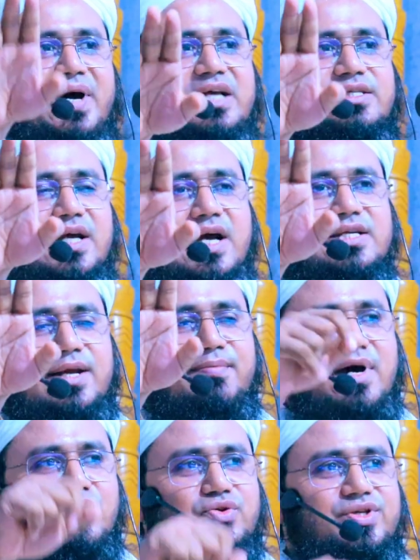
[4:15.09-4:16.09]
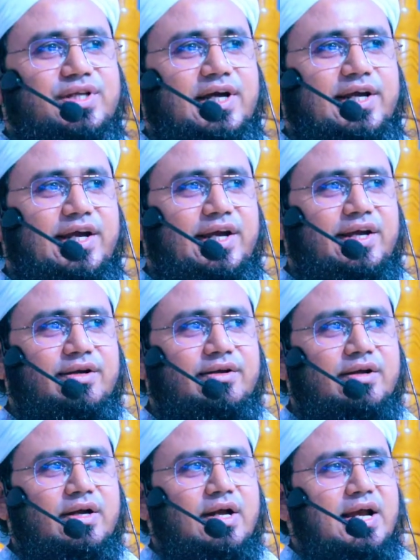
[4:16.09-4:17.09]
পাঁচ হাজার মানুষ থাকে
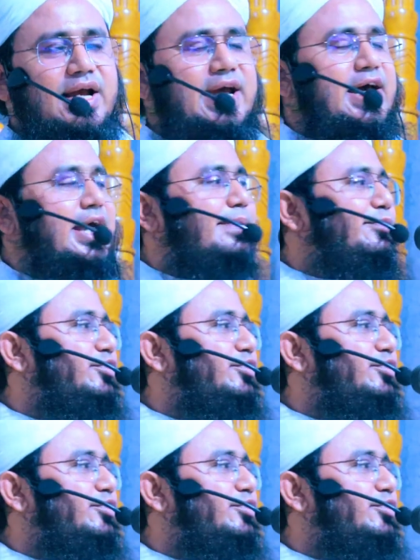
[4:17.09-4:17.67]
এর